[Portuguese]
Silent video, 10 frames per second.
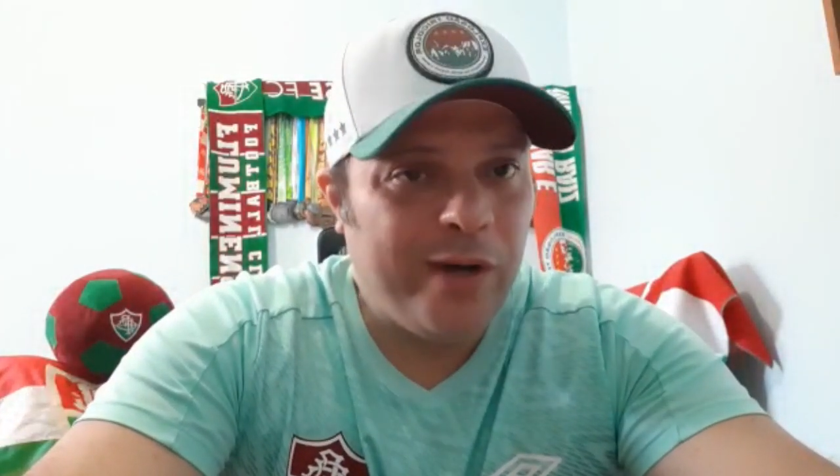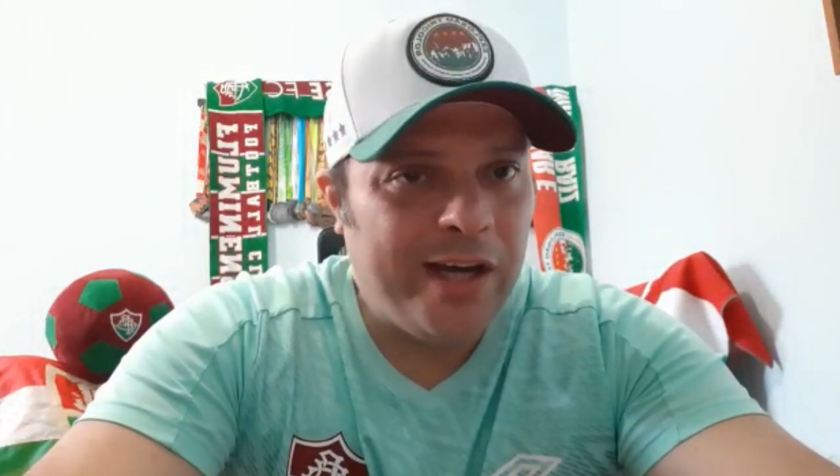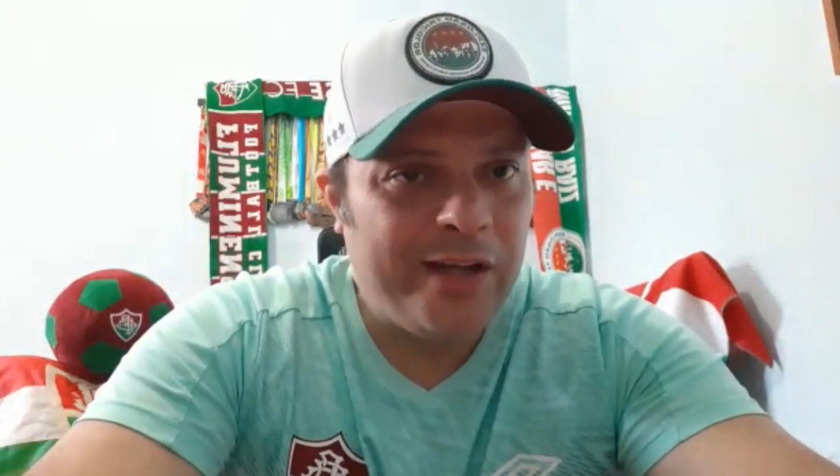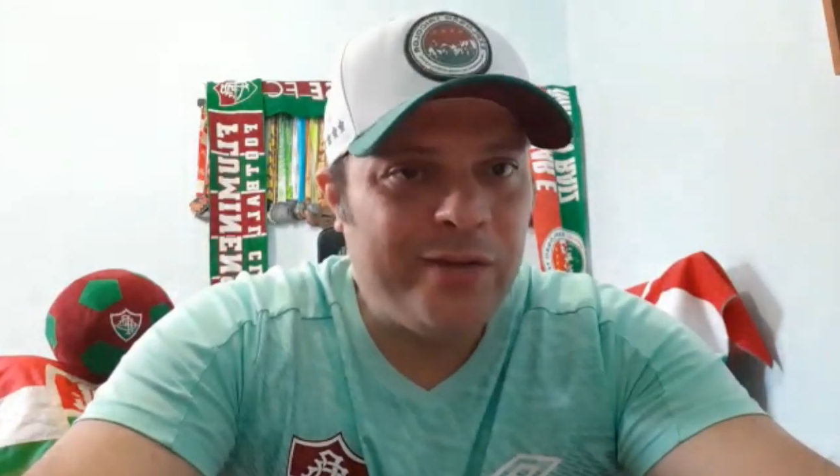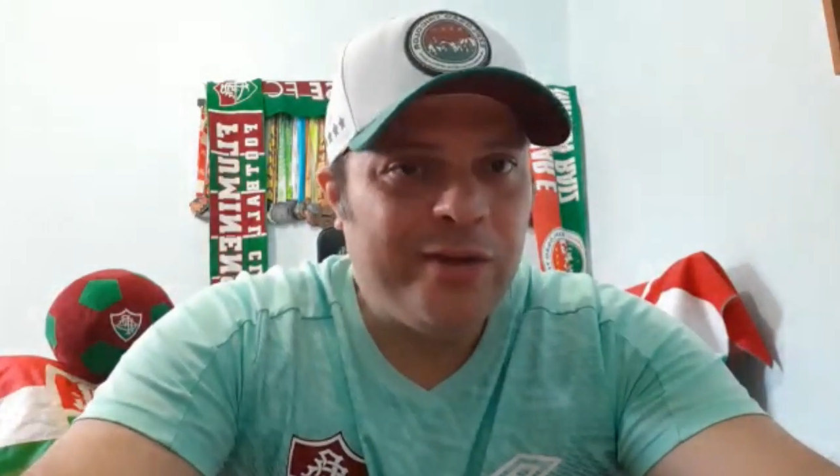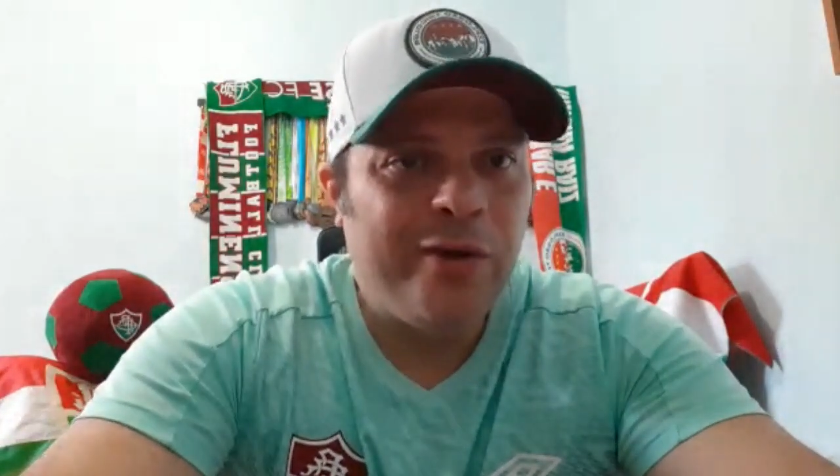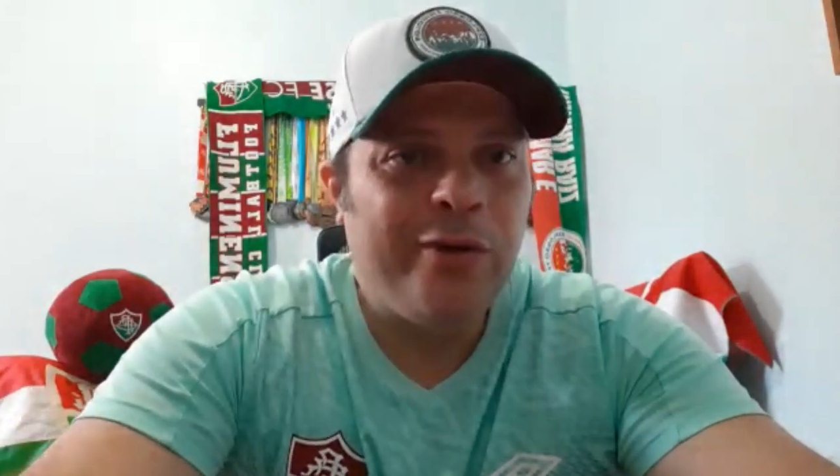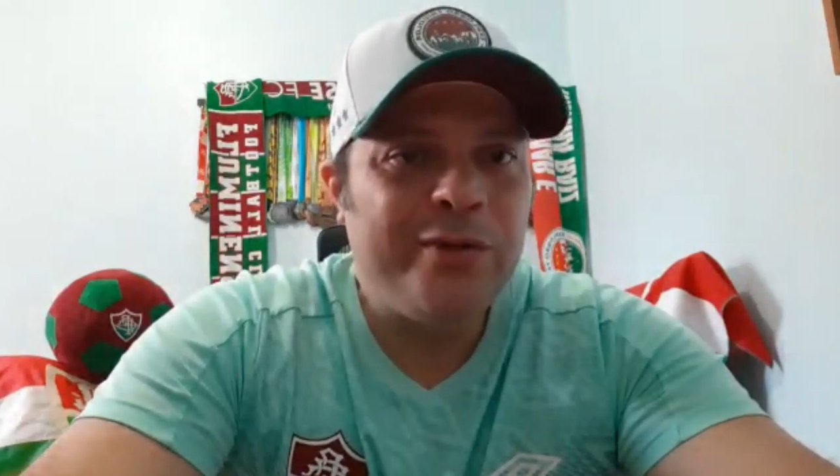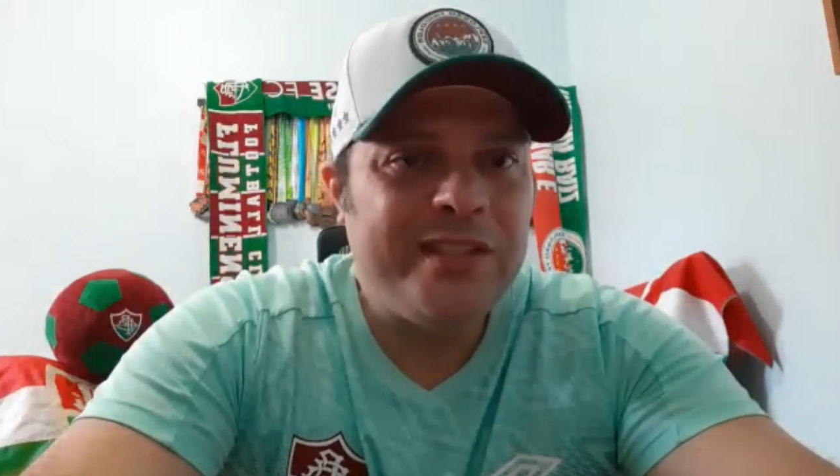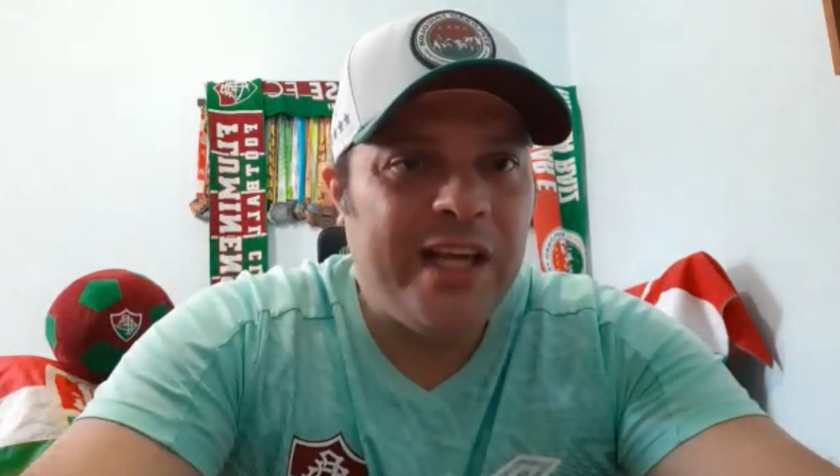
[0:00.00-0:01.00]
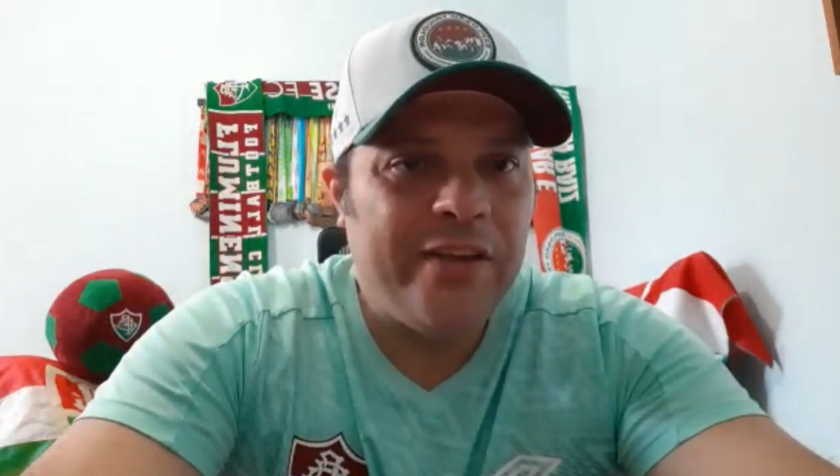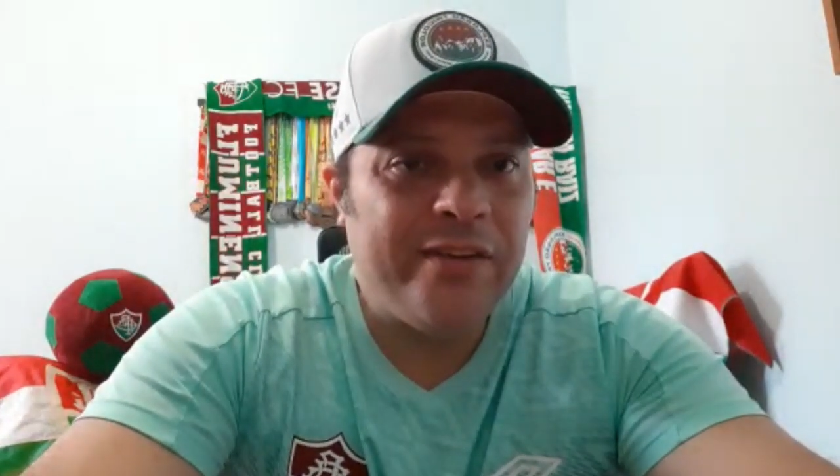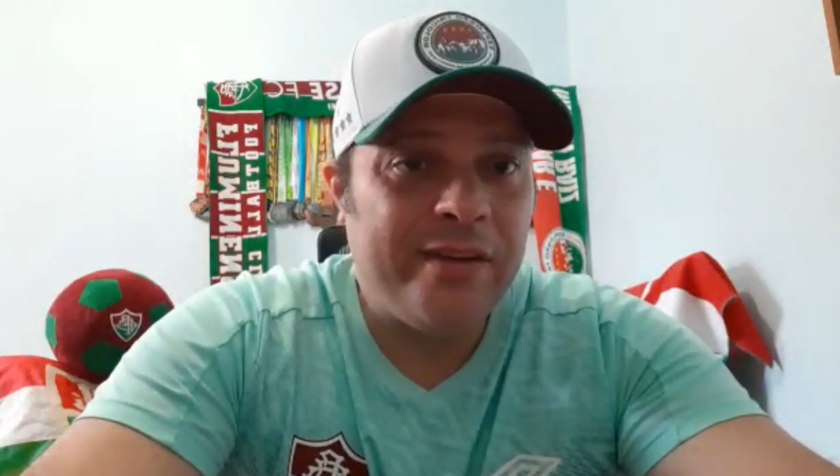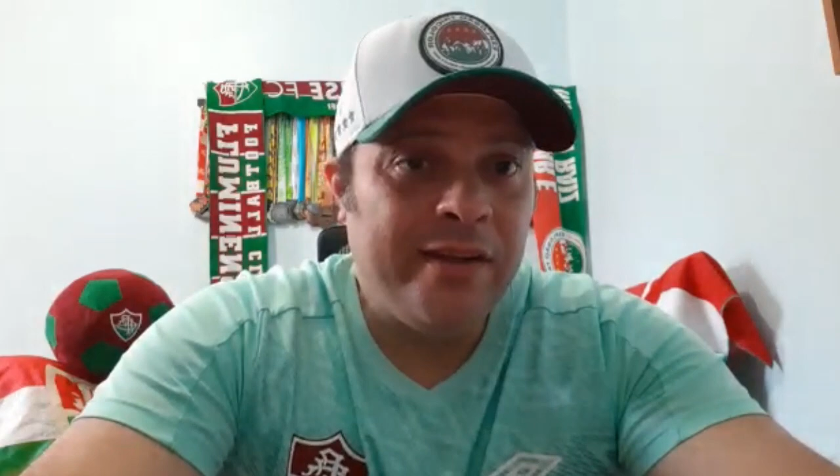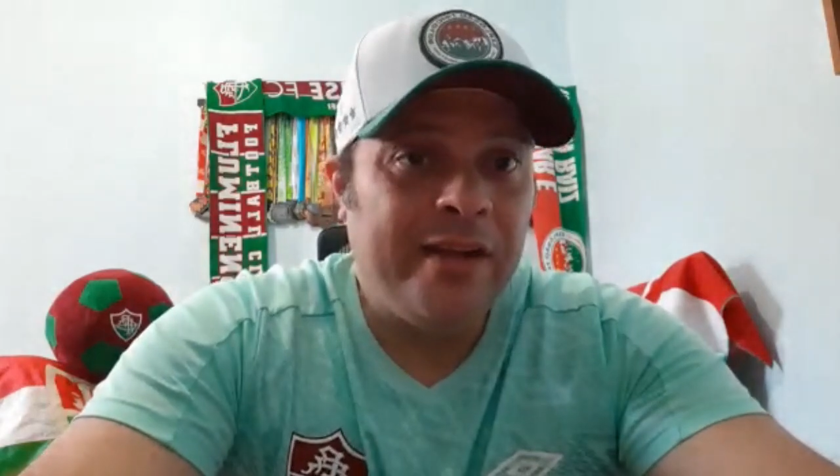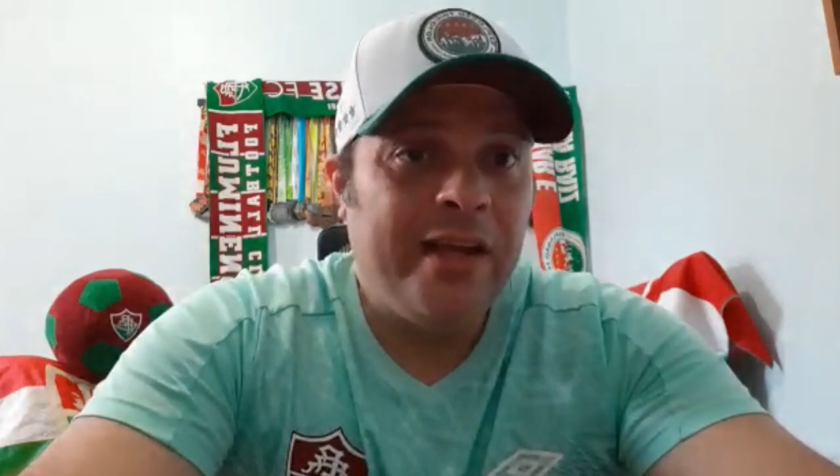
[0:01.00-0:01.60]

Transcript: ano, ou seja,